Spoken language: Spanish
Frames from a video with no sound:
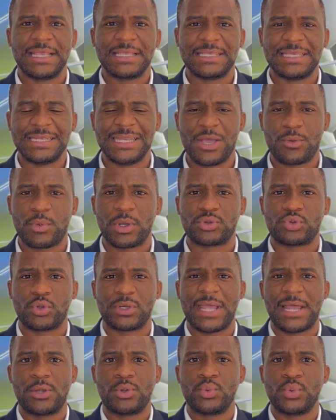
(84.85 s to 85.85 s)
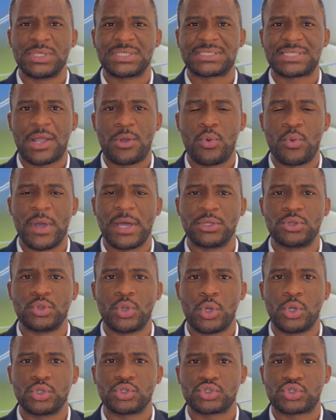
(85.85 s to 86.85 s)
Guinea Ecuatorial no está
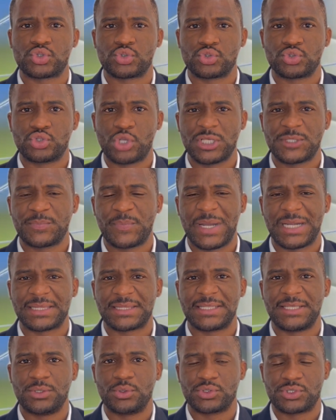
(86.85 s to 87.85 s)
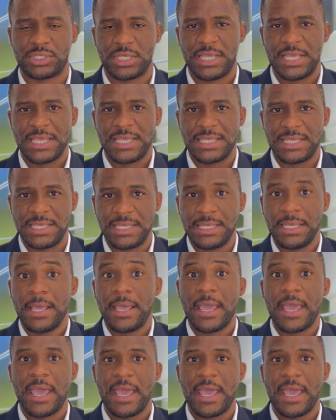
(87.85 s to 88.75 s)
jugando sus dos partidos y